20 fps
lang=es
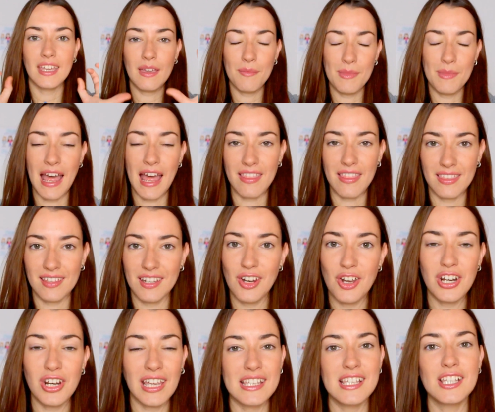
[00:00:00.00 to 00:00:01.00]
Y mirad,
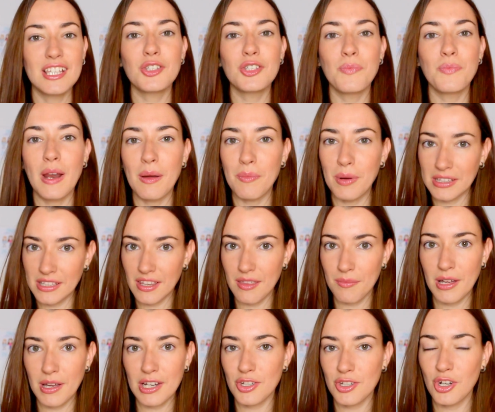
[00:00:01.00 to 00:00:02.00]
los requisitos para
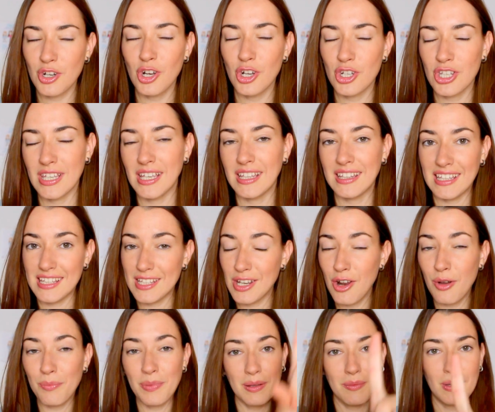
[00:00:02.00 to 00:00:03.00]
participar son los siguientes.
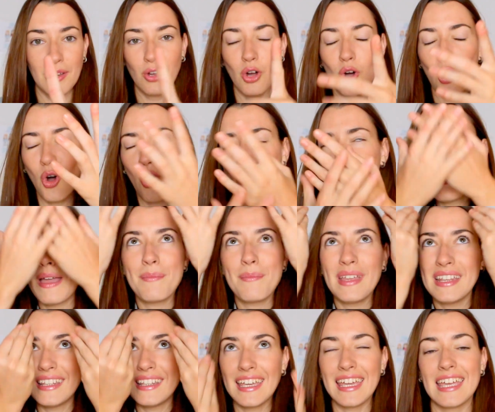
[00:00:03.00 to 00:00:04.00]
Lo primero,
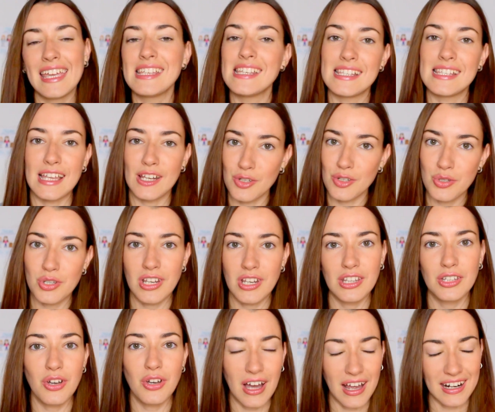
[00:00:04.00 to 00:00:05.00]
obviamente, es estar
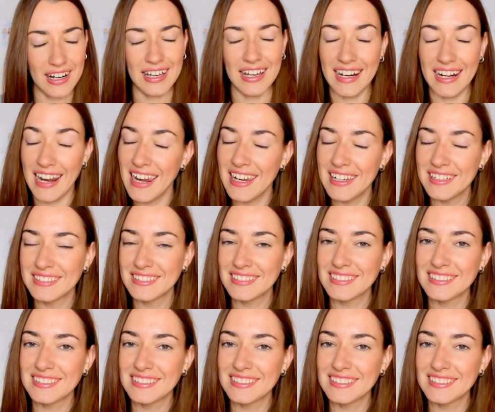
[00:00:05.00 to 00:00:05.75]
suscrito al canal.